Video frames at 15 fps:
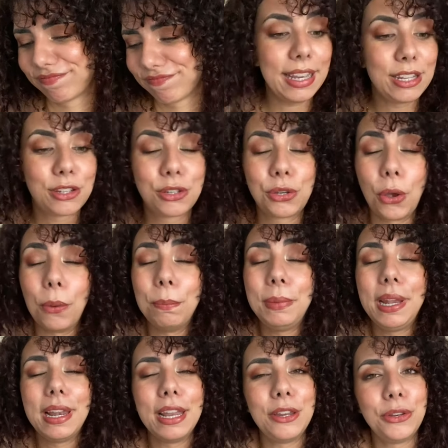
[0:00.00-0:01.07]
It's a
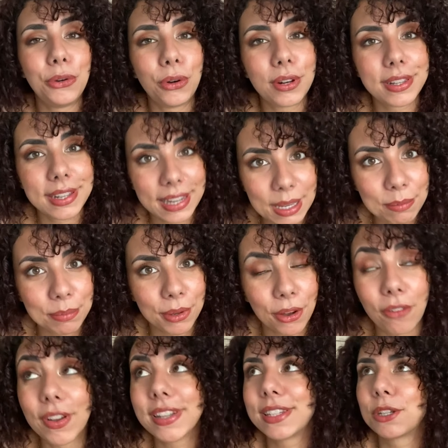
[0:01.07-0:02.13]
millennial dream.
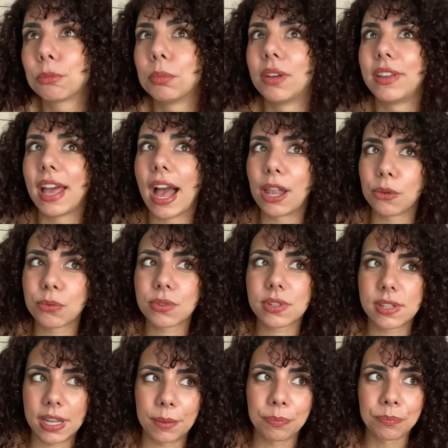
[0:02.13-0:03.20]
En fait, si on m'avait
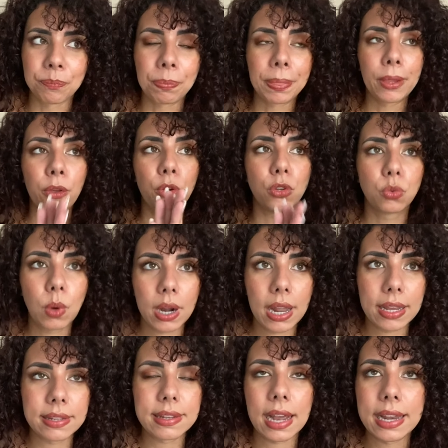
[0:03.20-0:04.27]
annoncé que
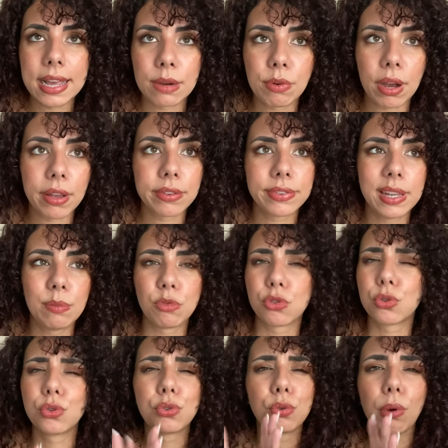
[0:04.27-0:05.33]
Twilight allait avoir un film
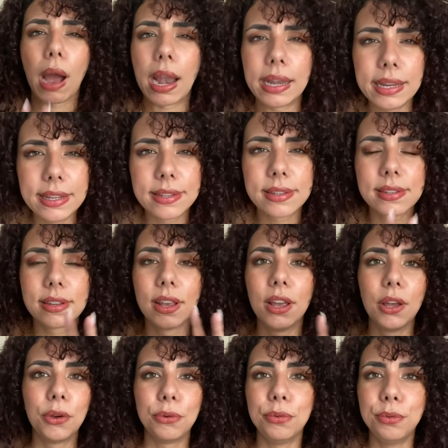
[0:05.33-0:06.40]
juste sur Alice
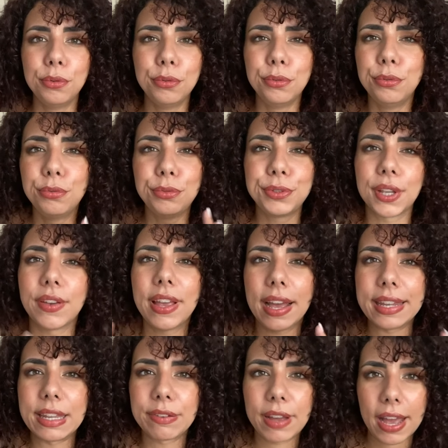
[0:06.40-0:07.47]
ou, vous savez,
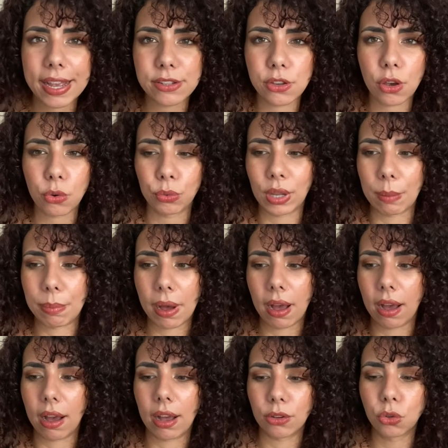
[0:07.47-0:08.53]
un des frères et sœurs qu'on n'a
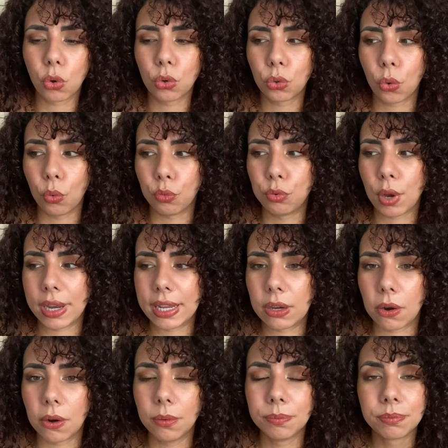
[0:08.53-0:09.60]
pas trop trop vu à
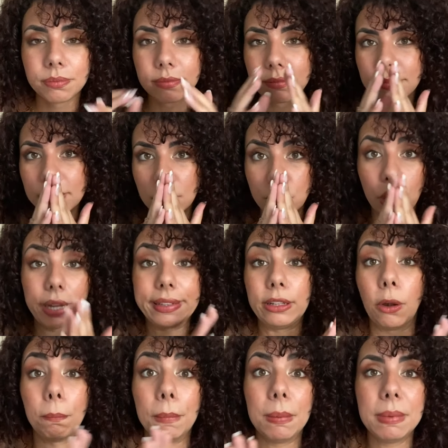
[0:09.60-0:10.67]
l'écran, j'aurais été
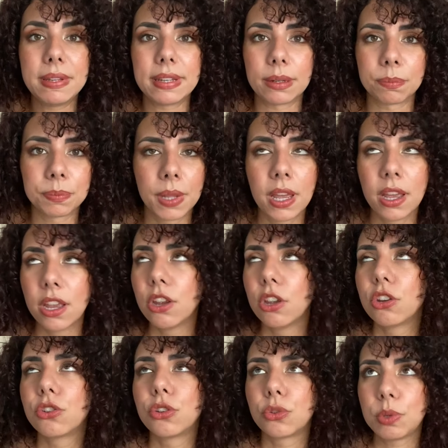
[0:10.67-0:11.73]
dans le même état.
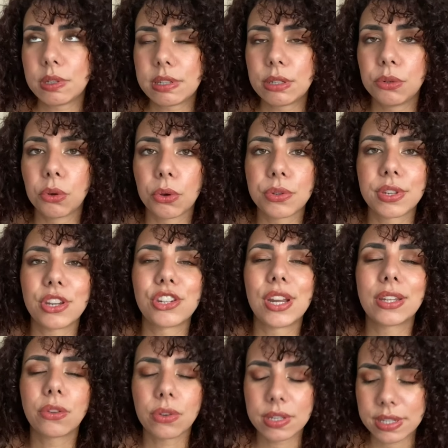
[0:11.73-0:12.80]
Je suis si heureuse,
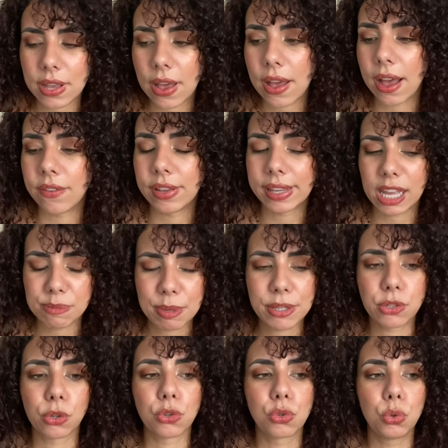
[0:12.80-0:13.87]
j'attends ça avec
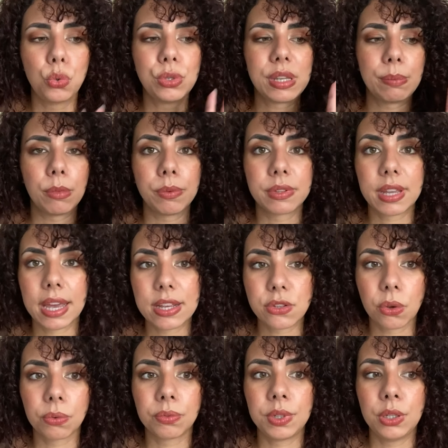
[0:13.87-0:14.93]
impatience. Du coup, ça me donne très
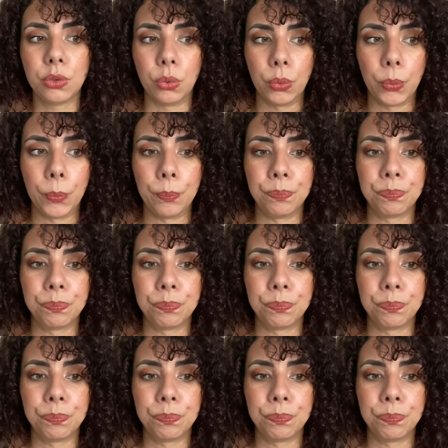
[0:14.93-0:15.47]
envie de